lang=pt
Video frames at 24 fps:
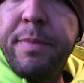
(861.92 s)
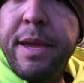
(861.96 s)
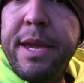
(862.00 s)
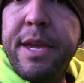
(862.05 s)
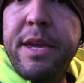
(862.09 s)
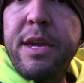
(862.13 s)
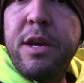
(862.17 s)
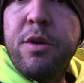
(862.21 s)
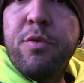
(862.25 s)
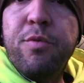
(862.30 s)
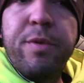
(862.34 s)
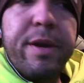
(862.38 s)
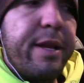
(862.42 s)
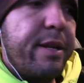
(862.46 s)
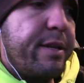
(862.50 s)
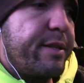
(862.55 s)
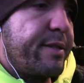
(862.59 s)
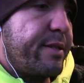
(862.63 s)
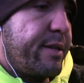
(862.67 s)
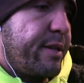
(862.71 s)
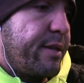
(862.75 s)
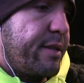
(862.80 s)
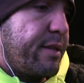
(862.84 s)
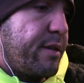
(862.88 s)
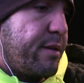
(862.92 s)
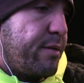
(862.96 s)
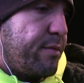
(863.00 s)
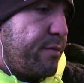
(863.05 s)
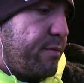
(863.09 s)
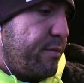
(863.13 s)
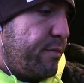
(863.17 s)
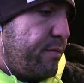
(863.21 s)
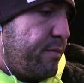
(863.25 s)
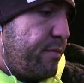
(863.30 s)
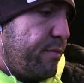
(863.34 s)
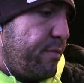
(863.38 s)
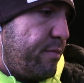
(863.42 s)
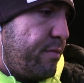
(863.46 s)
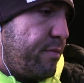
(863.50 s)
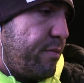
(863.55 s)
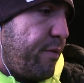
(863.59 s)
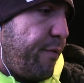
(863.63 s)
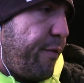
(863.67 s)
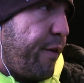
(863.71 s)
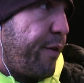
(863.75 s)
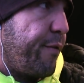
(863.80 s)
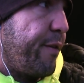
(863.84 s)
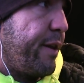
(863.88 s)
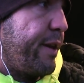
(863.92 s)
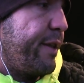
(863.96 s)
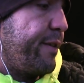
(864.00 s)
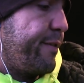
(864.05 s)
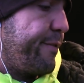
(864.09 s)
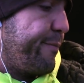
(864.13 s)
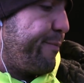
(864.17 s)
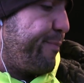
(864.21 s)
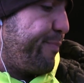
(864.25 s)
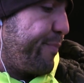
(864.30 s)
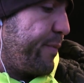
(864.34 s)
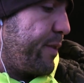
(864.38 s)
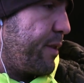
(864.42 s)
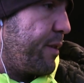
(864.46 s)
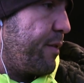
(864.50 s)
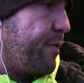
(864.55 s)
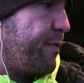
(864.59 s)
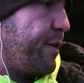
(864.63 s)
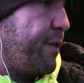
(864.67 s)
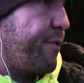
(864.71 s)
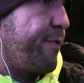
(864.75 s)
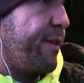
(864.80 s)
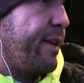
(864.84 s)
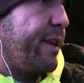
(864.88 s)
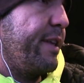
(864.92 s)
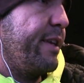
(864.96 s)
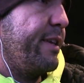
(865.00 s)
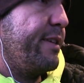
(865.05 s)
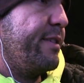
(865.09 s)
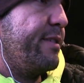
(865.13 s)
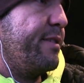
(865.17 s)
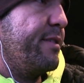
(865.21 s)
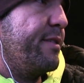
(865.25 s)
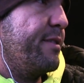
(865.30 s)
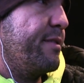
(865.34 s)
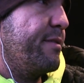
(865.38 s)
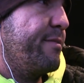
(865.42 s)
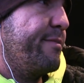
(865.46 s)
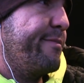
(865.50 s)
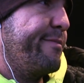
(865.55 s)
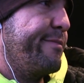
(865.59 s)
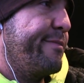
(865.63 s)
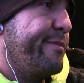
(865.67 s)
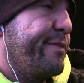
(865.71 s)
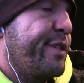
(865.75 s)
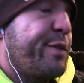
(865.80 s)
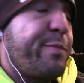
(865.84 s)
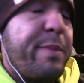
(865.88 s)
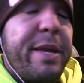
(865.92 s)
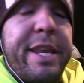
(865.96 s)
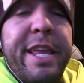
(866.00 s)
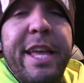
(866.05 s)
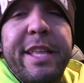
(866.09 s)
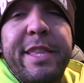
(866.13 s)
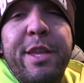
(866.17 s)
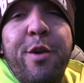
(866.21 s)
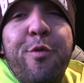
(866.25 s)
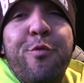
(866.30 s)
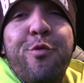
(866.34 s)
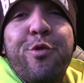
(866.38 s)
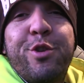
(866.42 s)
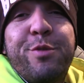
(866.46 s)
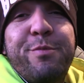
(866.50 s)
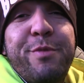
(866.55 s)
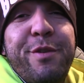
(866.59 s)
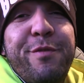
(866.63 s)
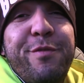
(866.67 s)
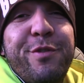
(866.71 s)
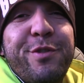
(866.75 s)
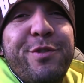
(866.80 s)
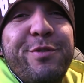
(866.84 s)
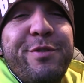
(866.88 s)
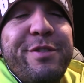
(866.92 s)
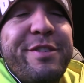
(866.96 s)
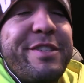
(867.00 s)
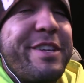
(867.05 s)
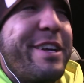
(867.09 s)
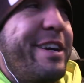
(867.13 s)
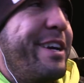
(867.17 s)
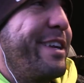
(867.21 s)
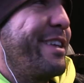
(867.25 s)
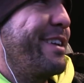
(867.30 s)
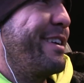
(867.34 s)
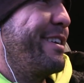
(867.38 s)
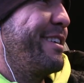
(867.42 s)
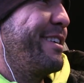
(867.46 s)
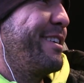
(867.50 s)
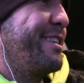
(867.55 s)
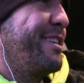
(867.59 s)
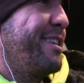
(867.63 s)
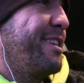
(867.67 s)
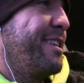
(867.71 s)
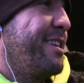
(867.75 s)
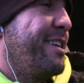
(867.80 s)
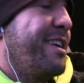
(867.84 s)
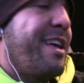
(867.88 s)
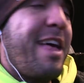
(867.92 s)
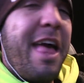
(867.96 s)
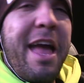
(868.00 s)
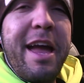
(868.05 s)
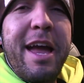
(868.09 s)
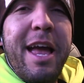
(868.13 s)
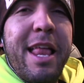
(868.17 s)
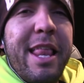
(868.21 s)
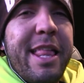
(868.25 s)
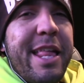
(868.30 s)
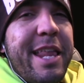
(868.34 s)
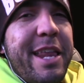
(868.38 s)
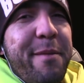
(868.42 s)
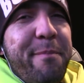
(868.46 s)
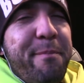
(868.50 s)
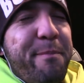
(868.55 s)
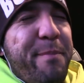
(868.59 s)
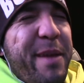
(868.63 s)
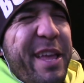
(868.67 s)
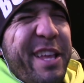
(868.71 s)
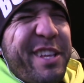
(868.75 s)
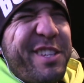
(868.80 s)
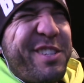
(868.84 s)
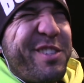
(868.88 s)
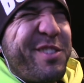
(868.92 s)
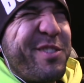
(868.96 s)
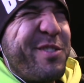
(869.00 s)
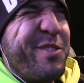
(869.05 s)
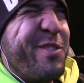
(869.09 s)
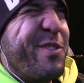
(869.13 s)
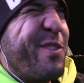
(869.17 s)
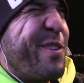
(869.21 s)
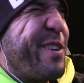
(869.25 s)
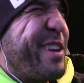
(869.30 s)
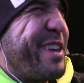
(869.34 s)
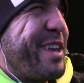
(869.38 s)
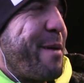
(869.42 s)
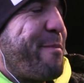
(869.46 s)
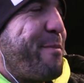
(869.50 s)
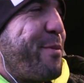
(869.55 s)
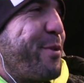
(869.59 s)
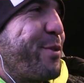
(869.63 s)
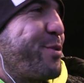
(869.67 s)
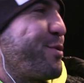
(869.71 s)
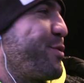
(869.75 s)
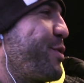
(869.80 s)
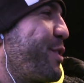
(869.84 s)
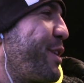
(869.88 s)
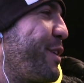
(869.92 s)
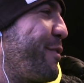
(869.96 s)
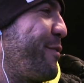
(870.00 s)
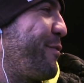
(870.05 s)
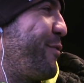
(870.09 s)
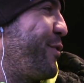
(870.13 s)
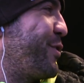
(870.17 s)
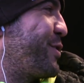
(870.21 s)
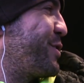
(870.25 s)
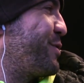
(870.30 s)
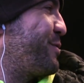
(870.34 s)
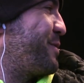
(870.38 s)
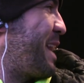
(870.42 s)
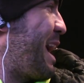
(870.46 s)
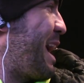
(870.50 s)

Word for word: bem com eles, né? Então, fico feliz. Fico feliz. Esperei até o último que fosse um Scania. A galera pensou e apostou que fosse um